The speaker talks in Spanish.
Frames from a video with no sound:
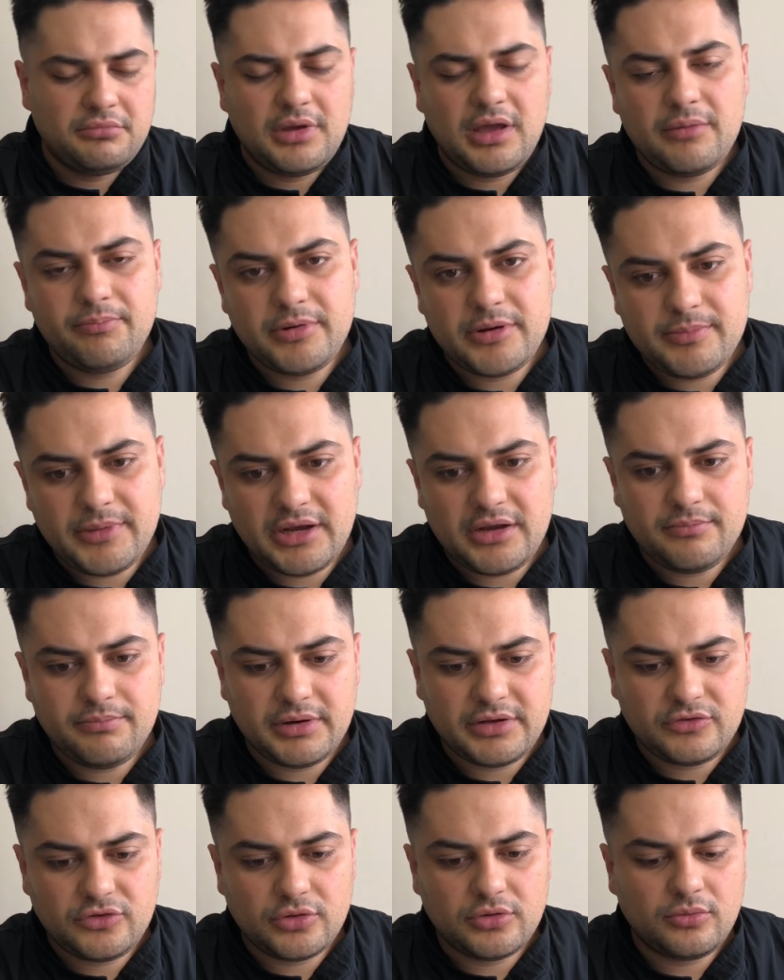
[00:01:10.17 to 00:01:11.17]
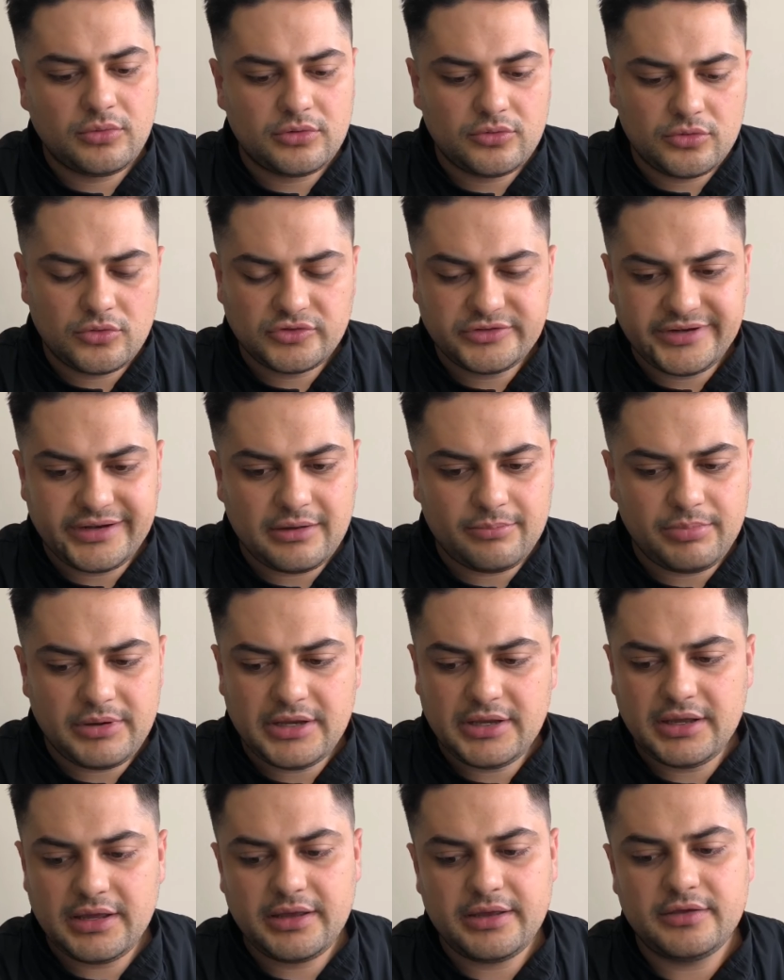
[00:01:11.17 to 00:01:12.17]
a primera impresión cuando uno se la
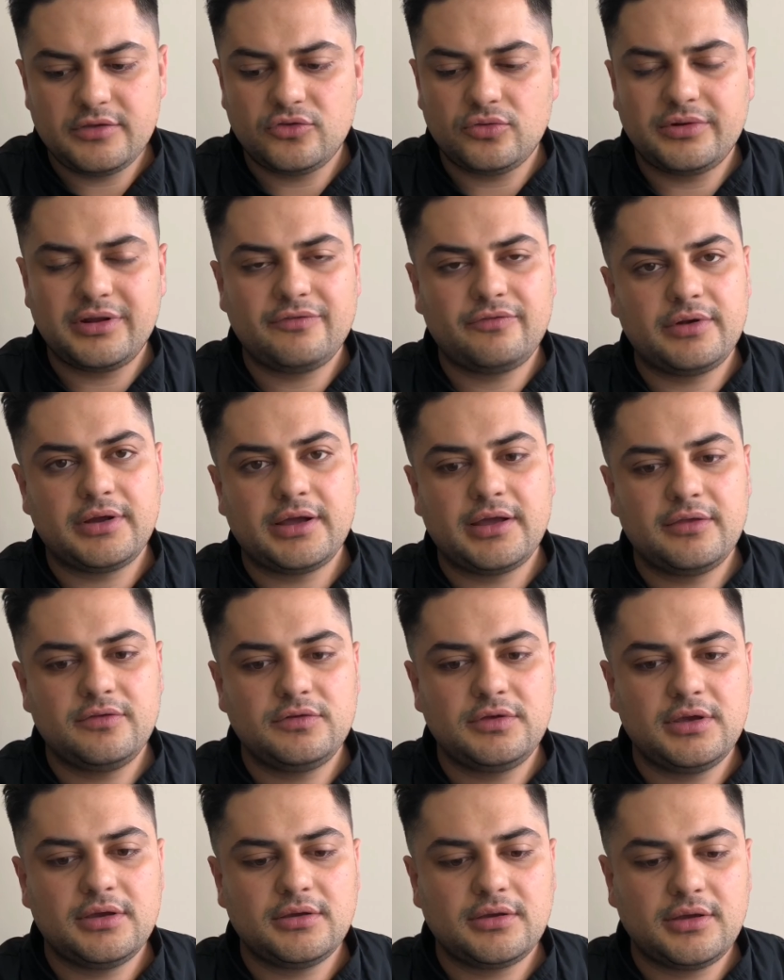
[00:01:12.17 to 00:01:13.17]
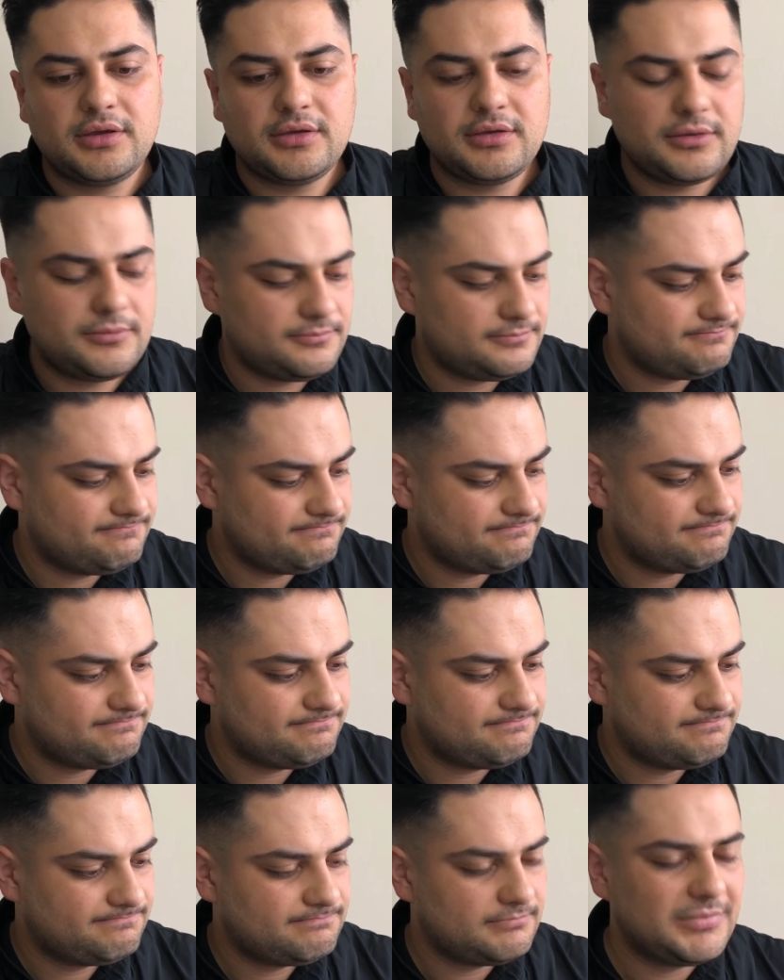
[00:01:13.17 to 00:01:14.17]
aplica es una fragancia que
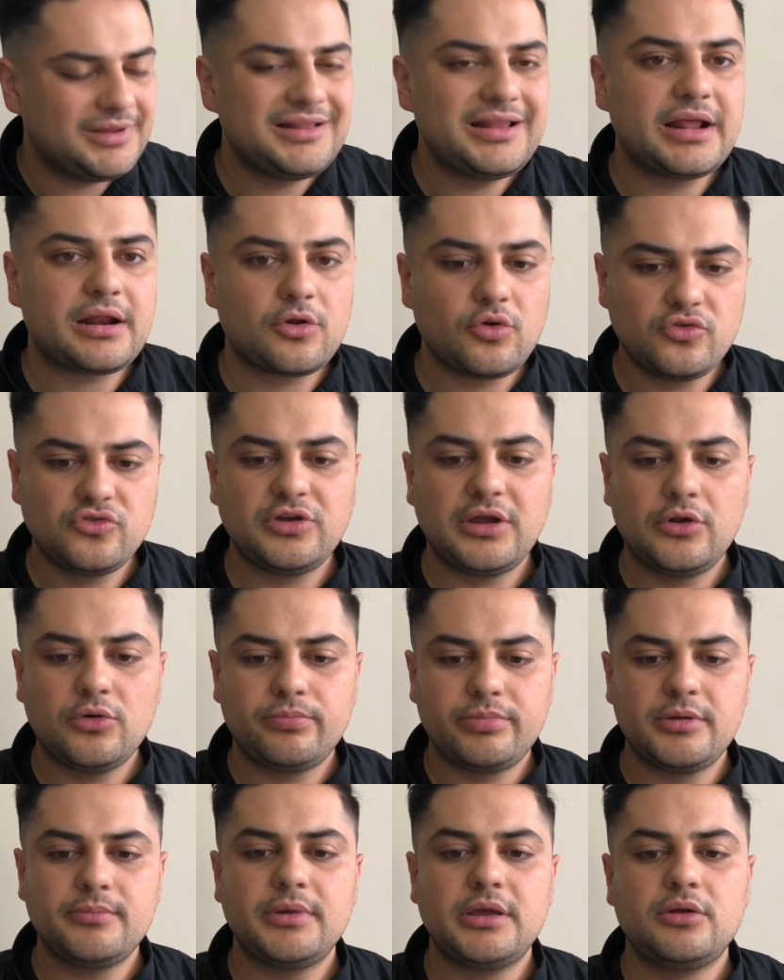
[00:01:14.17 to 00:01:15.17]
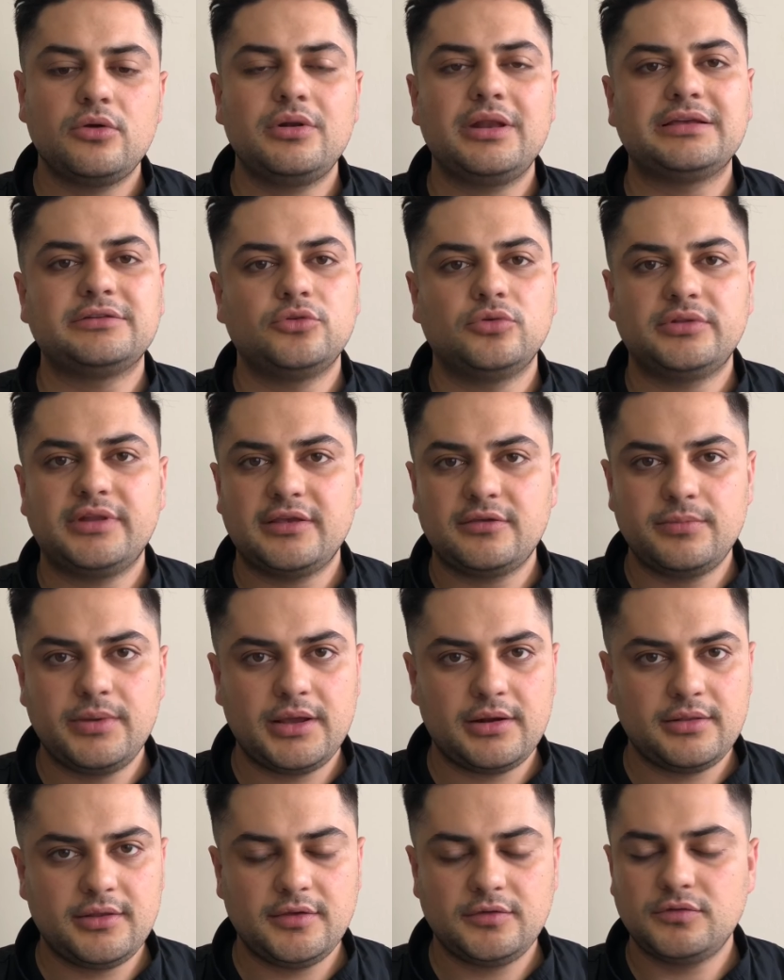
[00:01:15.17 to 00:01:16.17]
derrocha lo primero las notas
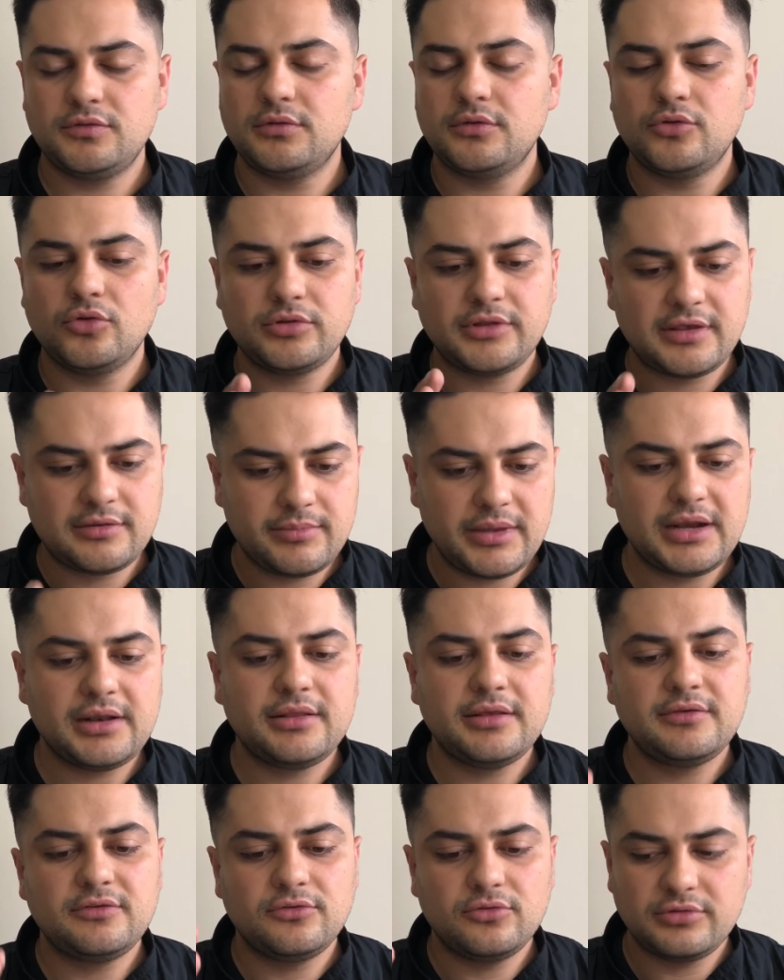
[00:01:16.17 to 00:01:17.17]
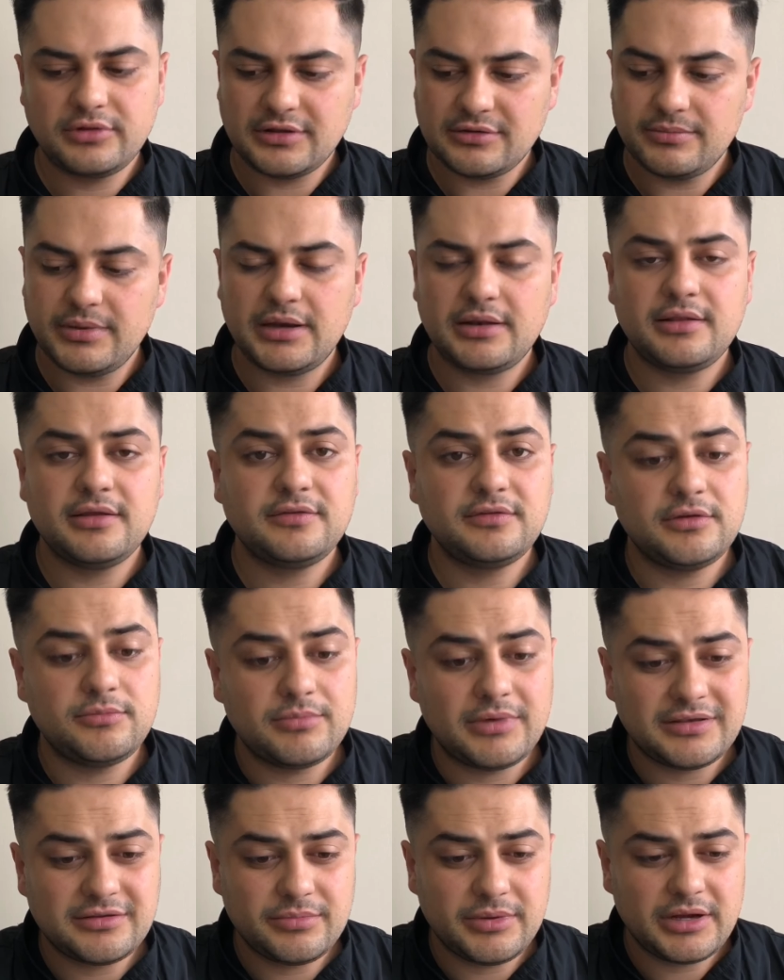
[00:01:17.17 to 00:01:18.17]
verdes, notas verdes, notas verdes y
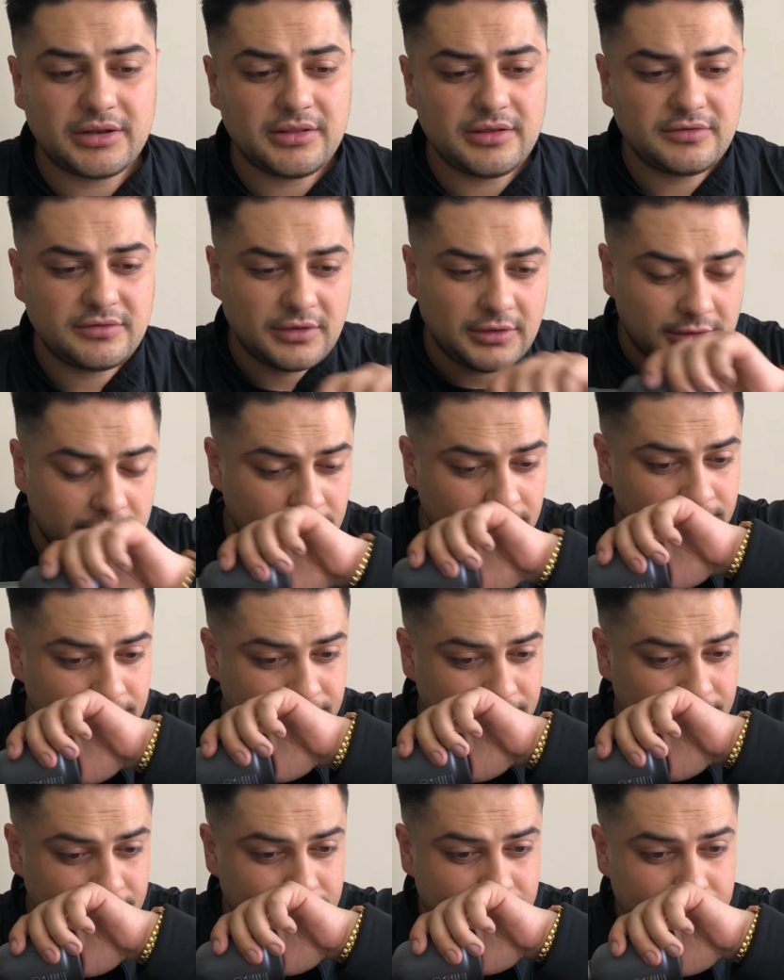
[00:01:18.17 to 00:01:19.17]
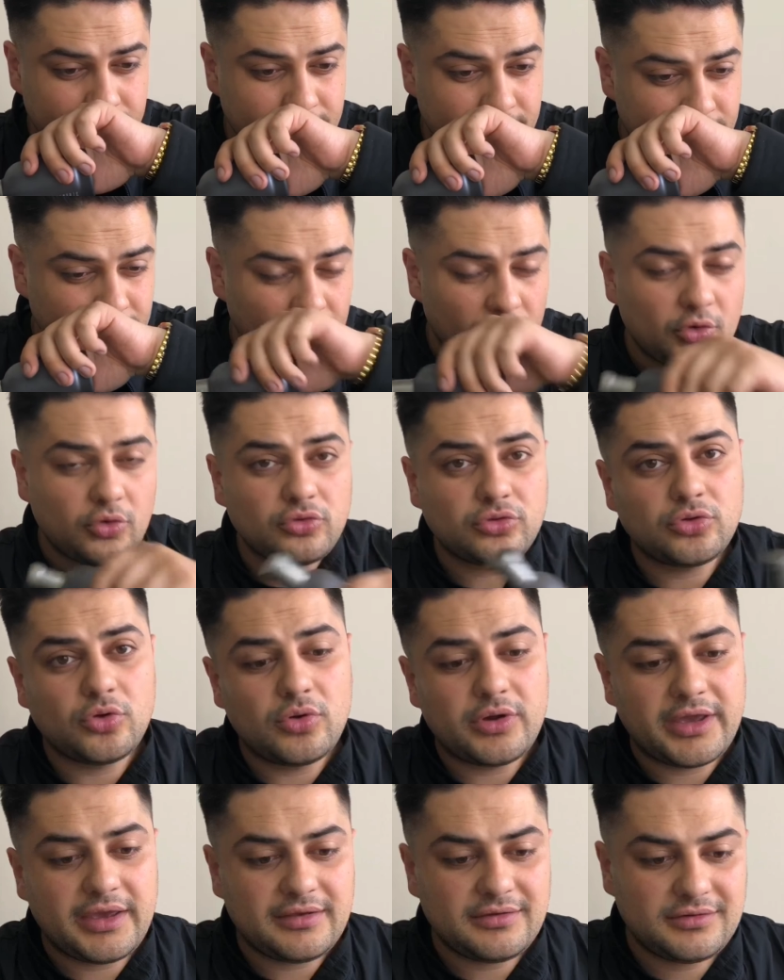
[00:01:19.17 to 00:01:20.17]
más verdes con
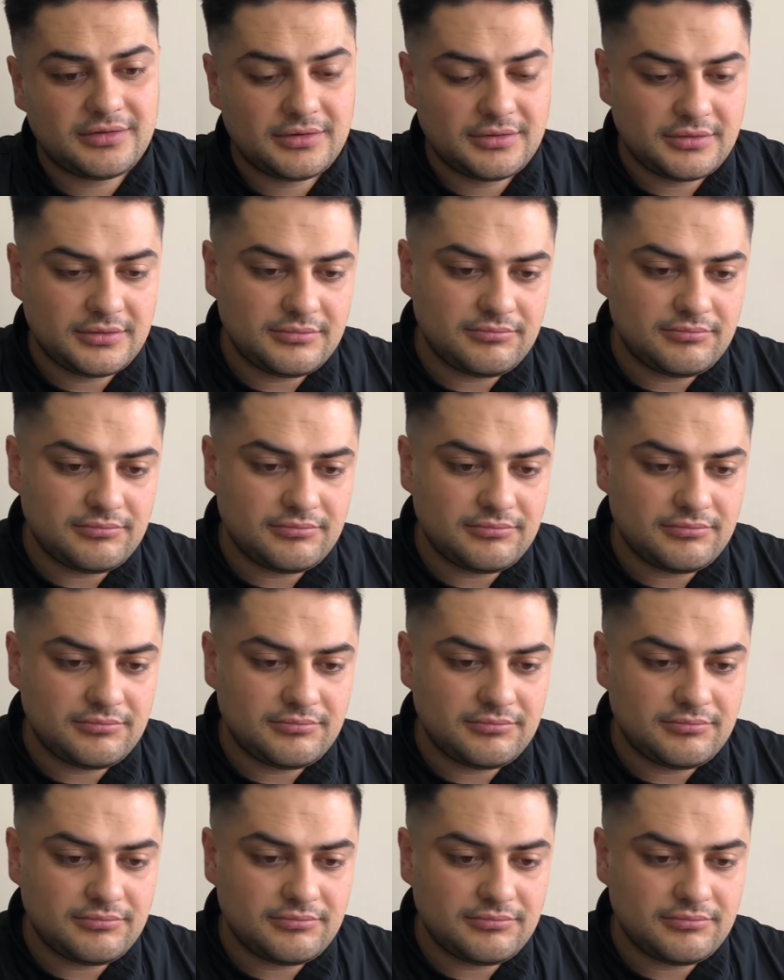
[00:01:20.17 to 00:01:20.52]
toques